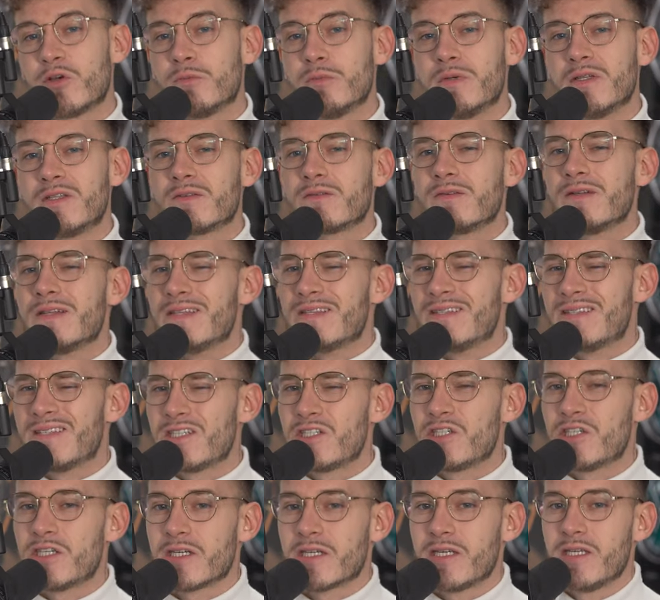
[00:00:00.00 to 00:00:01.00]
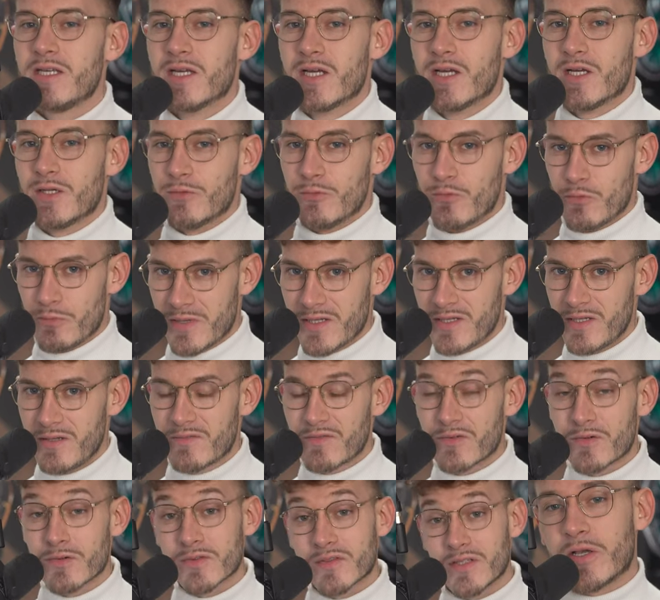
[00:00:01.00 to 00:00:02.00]
comme étant les égéries du Made
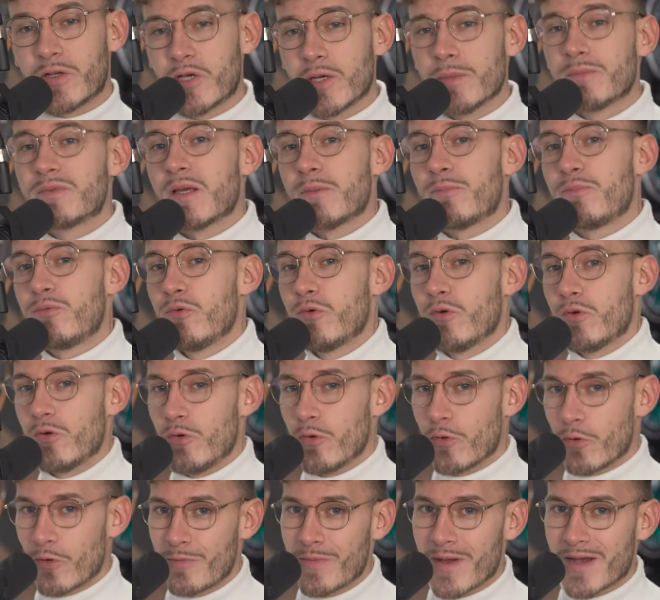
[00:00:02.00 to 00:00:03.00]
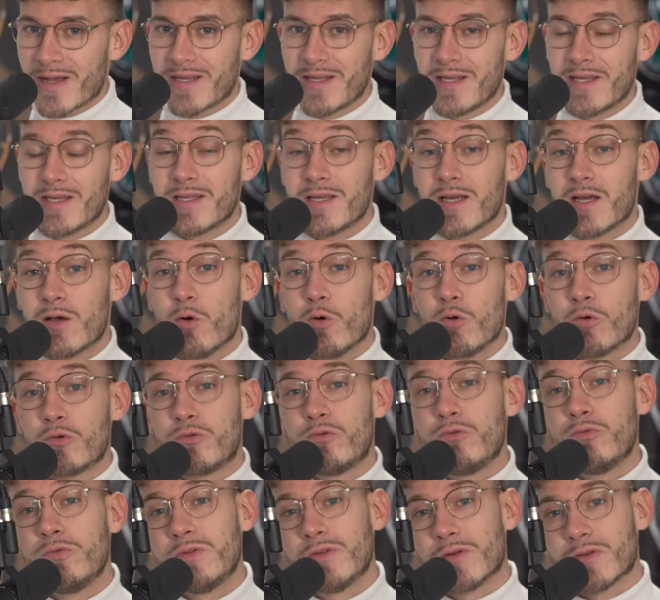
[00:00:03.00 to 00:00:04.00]
in France, et comme tu as pu le remarquer,
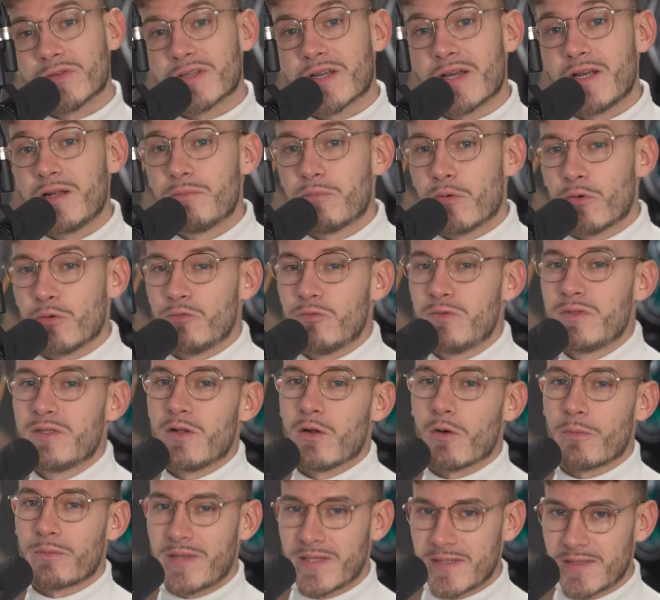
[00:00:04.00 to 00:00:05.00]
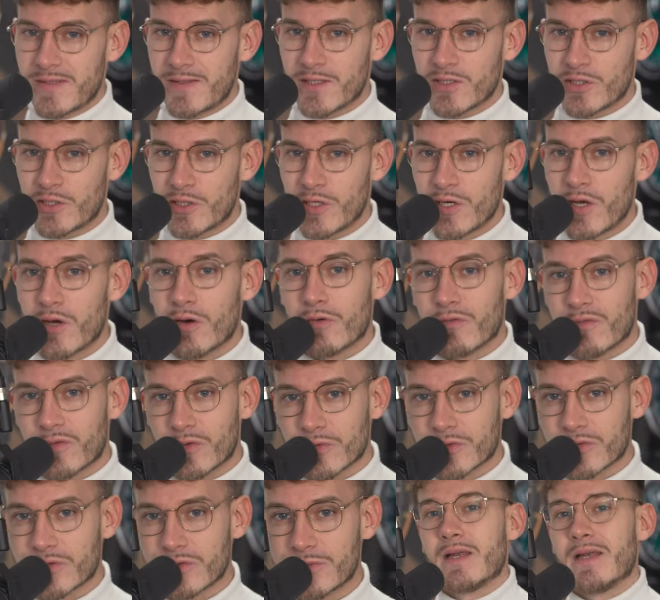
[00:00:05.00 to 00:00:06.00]
aucune d'entre elles produisent leurs pièces détachées en
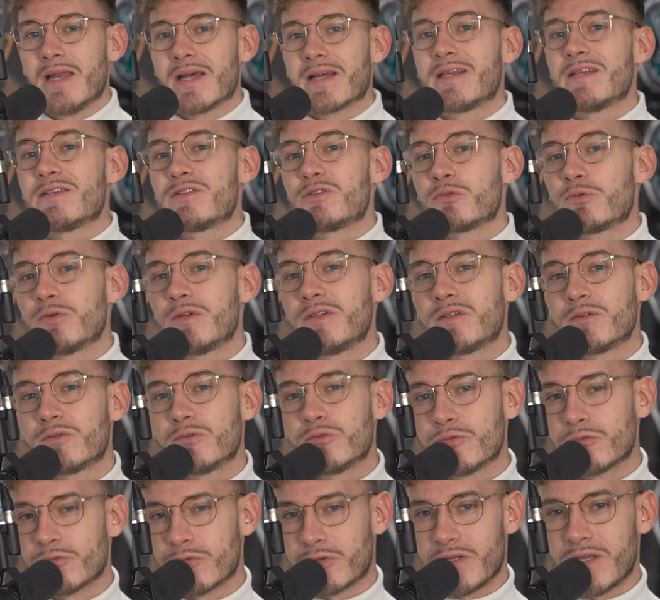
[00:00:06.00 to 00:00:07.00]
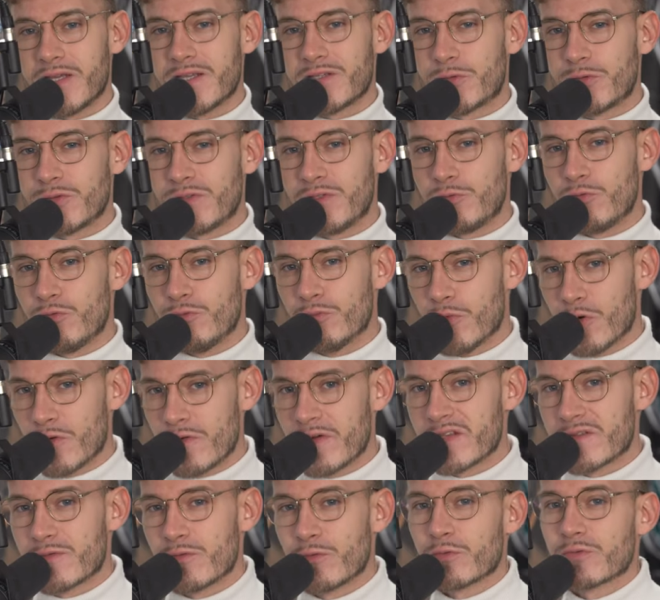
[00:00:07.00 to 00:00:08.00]
France. La question étant donc, est-ce que c'est une
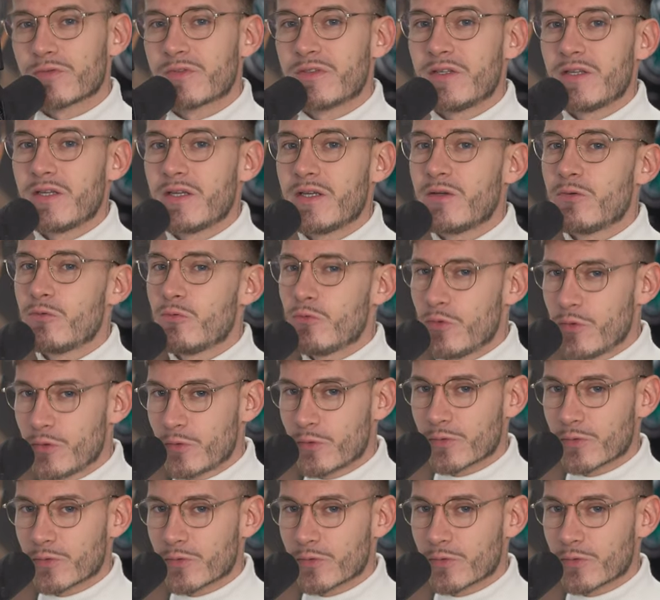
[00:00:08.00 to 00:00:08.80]
mauvaise volonté ou une